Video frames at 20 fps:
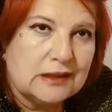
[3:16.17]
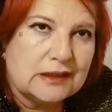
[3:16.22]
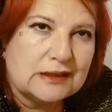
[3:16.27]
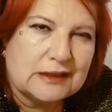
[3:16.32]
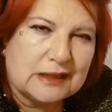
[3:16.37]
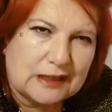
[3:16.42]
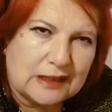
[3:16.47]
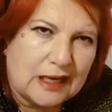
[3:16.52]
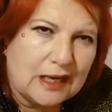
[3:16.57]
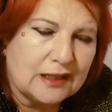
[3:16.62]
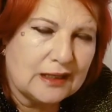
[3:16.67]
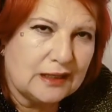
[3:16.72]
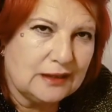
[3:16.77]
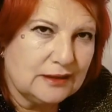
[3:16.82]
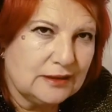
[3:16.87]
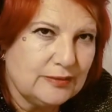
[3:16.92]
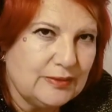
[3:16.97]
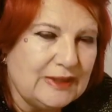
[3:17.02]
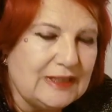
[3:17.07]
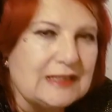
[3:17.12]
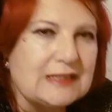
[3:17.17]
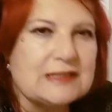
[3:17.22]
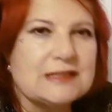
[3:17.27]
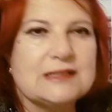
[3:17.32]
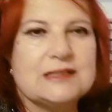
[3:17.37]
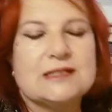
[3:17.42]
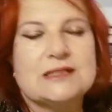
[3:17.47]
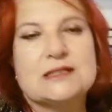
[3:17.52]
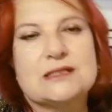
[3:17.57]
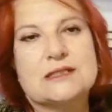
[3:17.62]
Karar
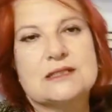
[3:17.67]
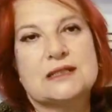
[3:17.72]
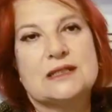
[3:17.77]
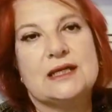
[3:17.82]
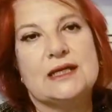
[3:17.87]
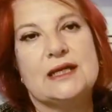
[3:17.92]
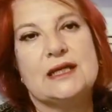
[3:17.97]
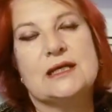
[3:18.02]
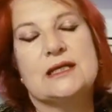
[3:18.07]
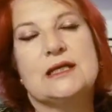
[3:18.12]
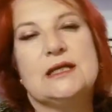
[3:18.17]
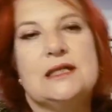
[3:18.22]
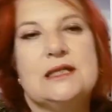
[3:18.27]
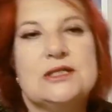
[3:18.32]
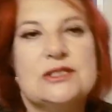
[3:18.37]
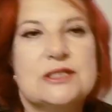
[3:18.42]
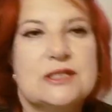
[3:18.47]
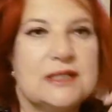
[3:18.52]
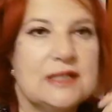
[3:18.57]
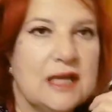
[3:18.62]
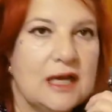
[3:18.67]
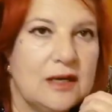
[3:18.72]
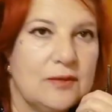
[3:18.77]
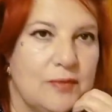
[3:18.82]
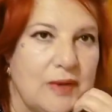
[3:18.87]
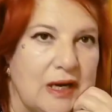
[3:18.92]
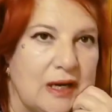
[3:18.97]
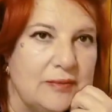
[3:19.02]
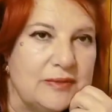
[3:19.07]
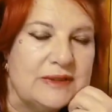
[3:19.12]
alabilirsiniz. Gerek ilişkiler
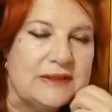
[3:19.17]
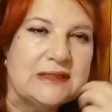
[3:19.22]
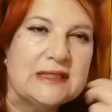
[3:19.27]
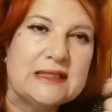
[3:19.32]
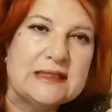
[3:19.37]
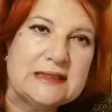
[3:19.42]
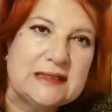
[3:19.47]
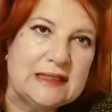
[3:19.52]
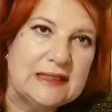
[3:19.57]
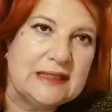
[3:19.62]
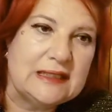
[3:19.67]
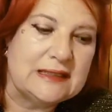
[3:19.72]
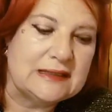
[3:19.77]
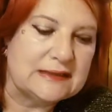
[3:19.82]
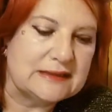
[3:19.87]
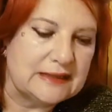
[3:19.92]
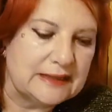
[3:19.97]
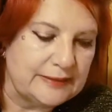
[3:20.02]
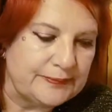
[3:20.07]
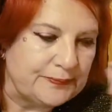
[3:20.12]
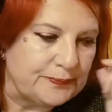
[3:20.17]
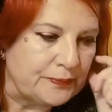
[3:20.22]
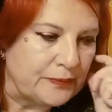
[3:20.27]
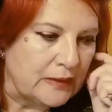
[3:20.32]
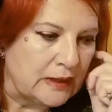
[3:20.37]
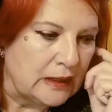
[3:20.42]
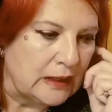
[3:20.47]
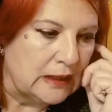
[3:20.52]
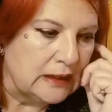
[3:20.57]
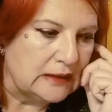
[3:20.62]
babında gerekse
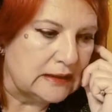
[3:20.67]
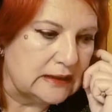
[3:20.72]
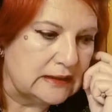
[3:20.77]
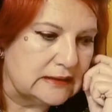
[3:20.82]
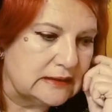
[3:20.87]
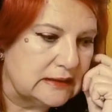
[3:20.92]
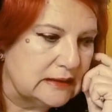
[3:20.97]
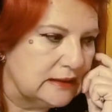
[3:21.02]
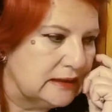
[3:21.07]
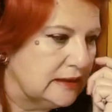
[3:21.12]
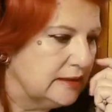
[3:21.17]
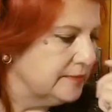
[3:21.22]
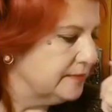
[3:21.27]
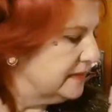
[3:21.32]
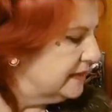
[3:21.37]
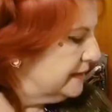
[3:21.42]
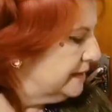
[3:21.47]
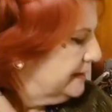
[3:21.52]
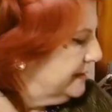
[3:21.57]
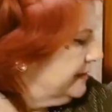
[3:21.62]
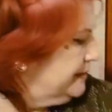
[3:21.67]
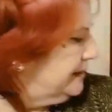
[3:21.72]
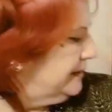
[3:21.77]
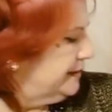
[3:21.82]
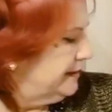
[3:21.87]
nasıl diyeyim e,